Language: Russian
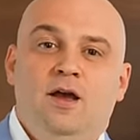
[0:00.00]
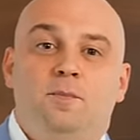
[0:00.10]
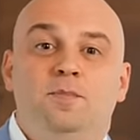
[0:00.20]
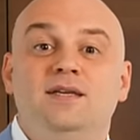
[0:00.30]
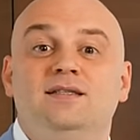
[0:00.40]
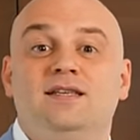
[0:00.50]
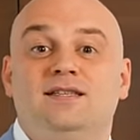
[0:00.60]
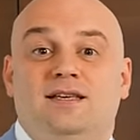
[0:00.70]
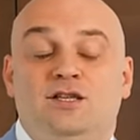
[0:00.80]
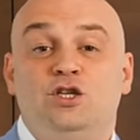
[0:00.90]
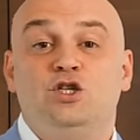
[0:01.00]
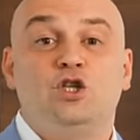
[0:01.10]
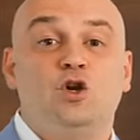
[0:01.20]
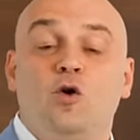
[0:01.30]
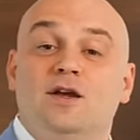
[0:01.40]
Бизнес не
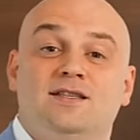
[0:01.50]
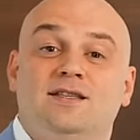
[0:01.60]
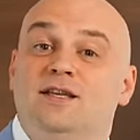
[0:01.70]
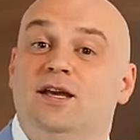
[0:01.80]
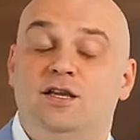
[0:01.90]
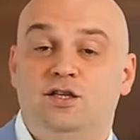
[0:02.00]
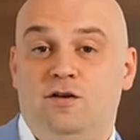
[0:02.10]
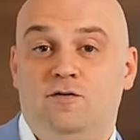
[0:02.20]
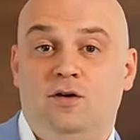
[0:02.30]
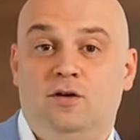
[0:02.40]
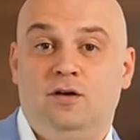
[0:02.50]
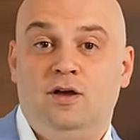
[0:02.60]
строится на негативе.